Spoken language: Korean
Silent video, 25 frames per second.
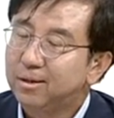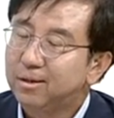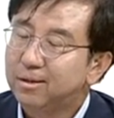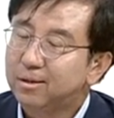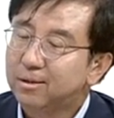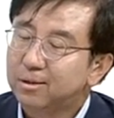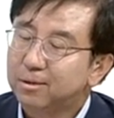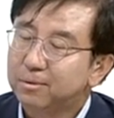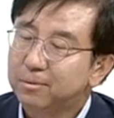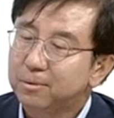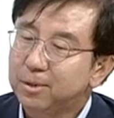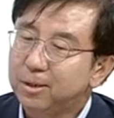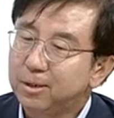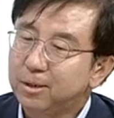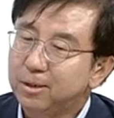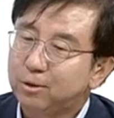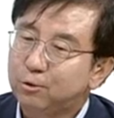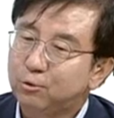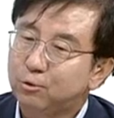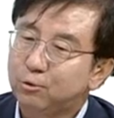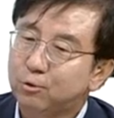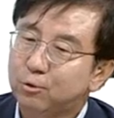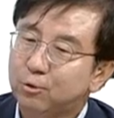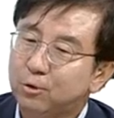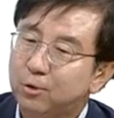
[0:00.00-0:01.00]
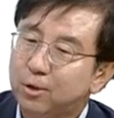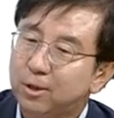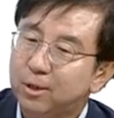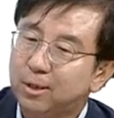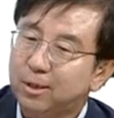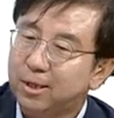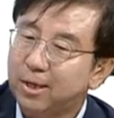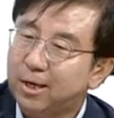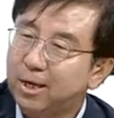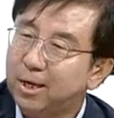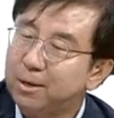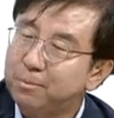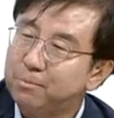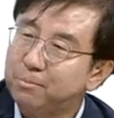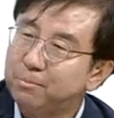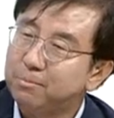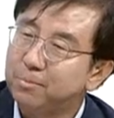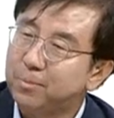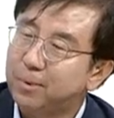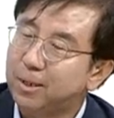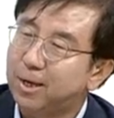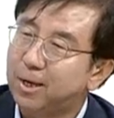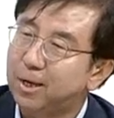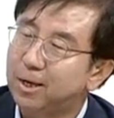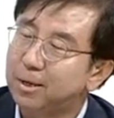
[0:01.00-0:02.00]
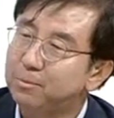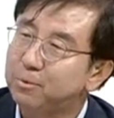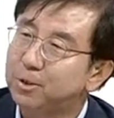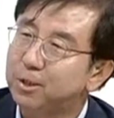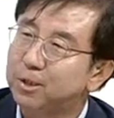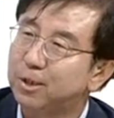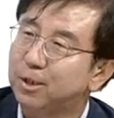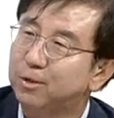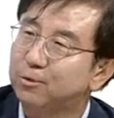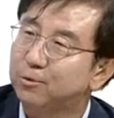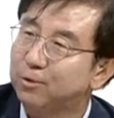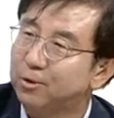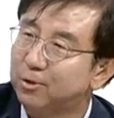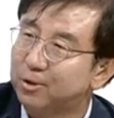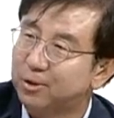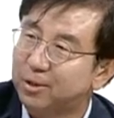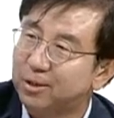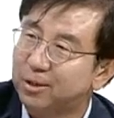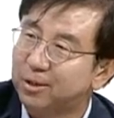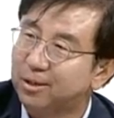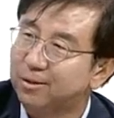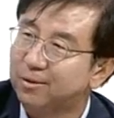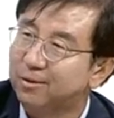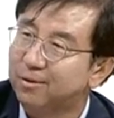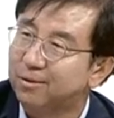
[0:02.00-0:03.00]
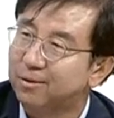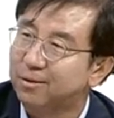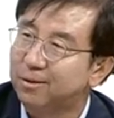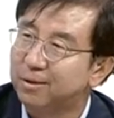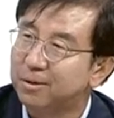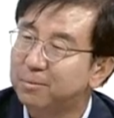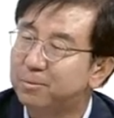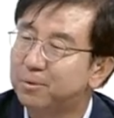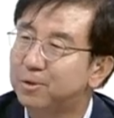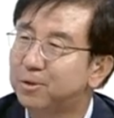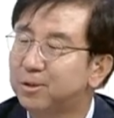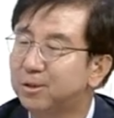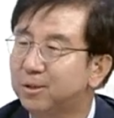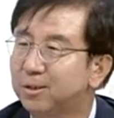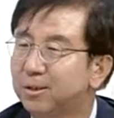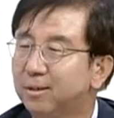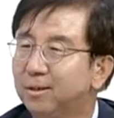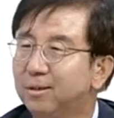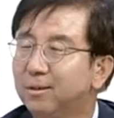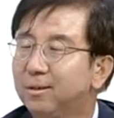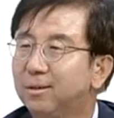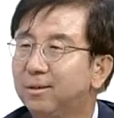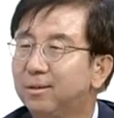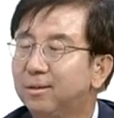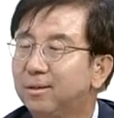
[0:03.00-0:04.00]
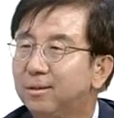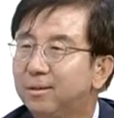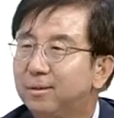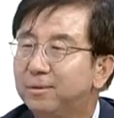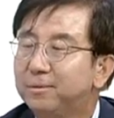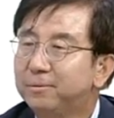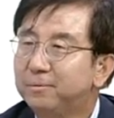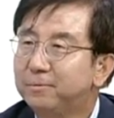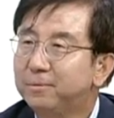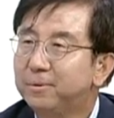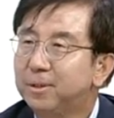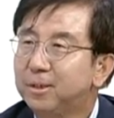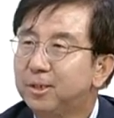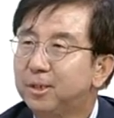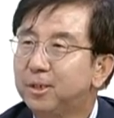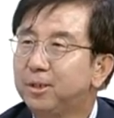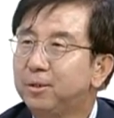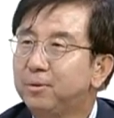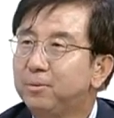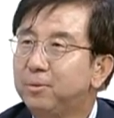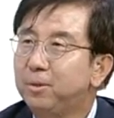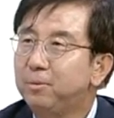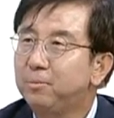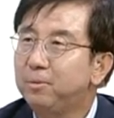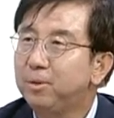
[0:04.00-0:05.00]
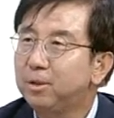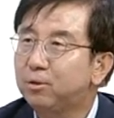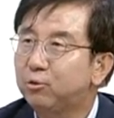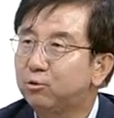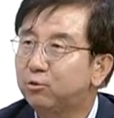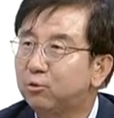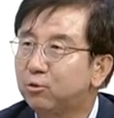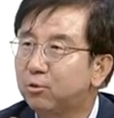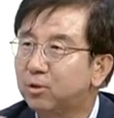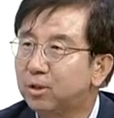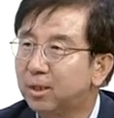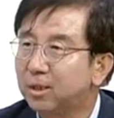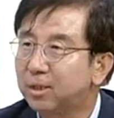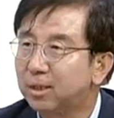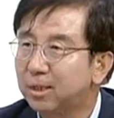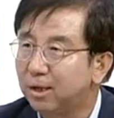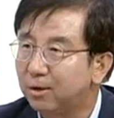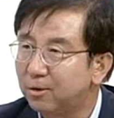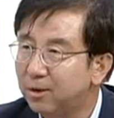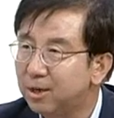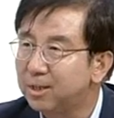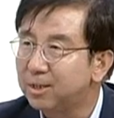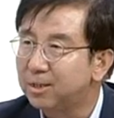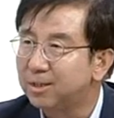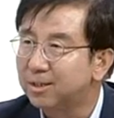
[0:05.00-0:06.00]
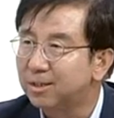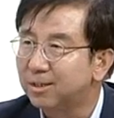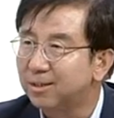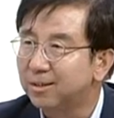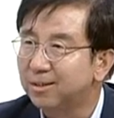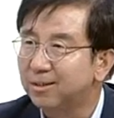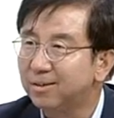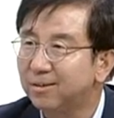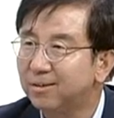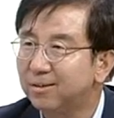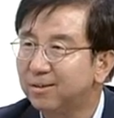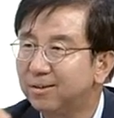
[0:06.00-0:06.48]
그러면 이 수소의 타임 타임 스케줄은 어떻게 되는 건가요, 보시기에? 지금 이미 수소차는 나와 있잖아요.